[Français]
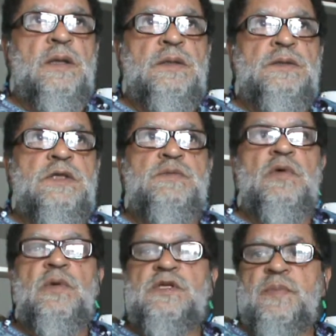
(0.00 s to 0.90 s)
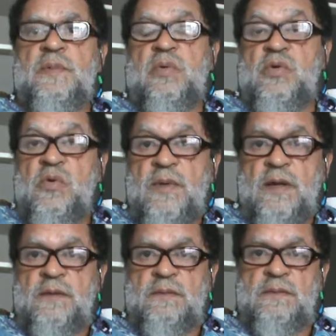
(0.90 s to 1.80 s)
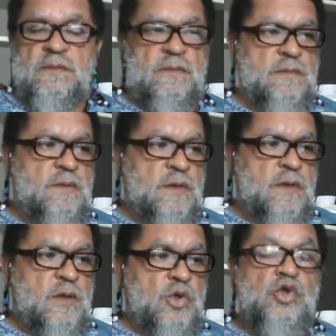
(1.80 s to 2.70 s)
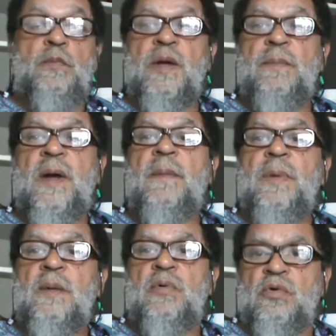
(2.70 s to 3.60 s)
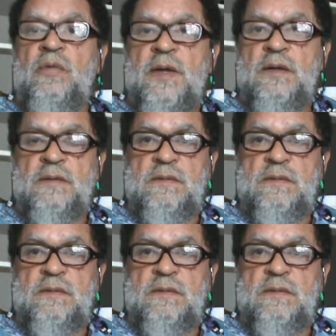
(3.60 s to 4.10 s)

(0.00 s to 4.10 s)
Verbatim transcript: Si je ne m'angoisse pas pour demain, je ne me prépare pas pour demain.